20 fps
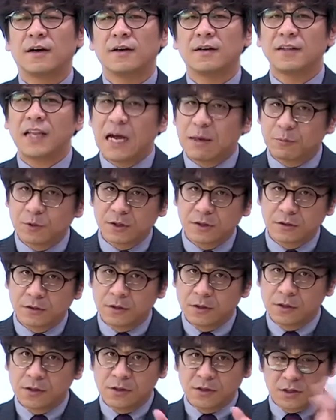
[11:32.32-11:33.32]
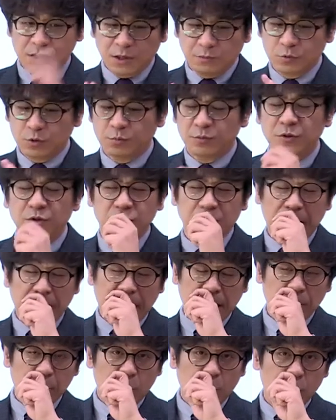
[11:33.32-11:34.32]
남은 시험 준비도
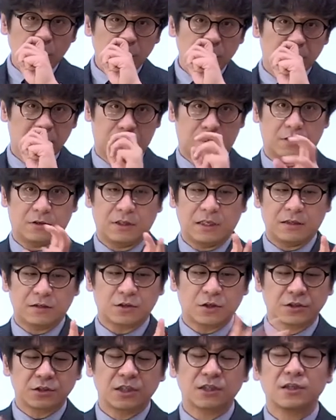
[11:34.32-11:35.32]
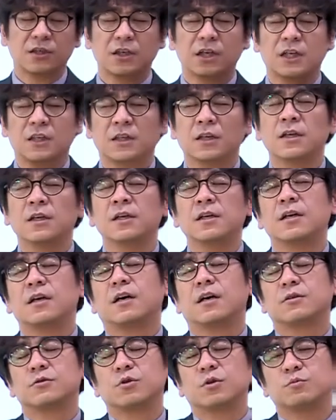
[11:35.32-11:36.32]
잘하고 전체적인
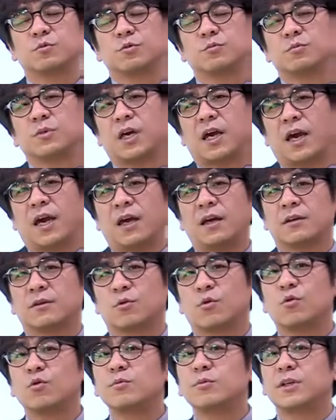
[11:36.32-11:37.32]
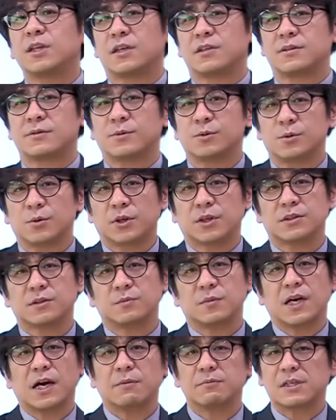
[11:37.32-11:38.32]
수험 준비에 도움이 됐으면
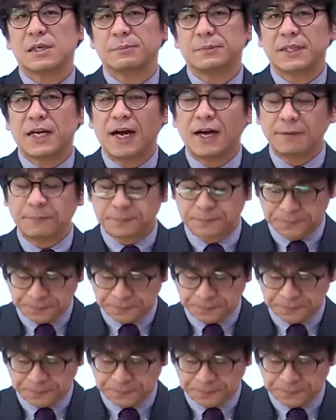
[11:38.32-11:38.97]
좋겠습니다. 감사합니다.